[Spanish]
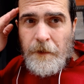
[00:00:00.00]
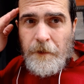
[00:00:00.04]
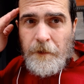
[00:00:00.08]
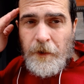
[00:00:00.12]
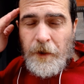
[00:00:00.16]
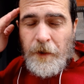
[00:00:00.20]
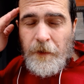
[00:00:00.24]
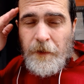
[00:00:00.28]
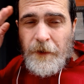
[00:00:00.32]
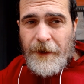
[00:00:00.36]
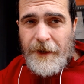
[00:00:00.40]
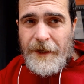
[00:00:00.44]

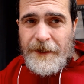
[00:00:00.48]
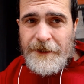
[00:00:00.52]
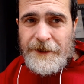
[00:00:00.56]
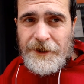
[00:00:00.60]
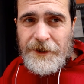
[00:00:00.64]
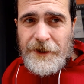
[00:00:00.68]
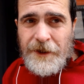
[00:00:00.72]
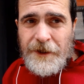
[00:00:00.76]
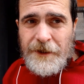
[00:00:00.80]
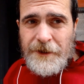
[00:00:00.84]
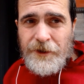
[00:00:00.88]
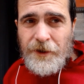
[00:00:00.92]
Muy
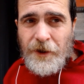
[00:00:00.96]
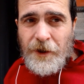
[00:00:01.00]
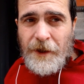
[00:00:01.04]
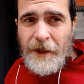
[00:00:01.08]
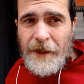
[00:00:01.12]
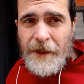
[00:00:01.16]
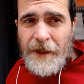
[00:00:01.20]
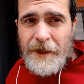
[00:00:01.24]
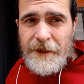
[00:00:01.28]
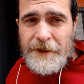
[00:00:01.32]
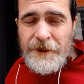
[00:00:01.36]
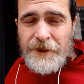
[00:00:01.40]
buenas
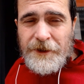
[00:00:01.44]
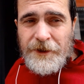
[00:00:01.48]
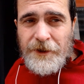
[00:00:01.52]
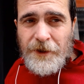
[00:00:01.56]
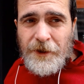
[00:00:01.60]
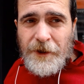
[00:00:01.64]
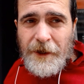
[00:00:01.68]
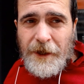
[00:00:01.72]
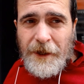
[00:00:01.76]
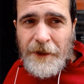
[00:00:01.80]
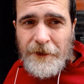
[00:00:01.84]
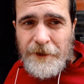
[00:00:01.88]
soldadas y
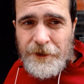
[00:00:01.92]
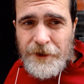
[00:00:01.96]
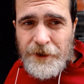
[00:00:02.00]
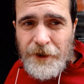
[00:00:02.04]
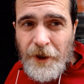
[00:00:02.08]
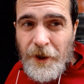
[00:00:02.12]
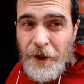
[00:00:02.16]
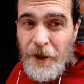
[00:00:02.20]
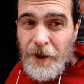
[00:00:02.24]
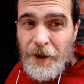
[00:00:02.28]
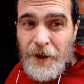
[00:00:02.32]
soldados,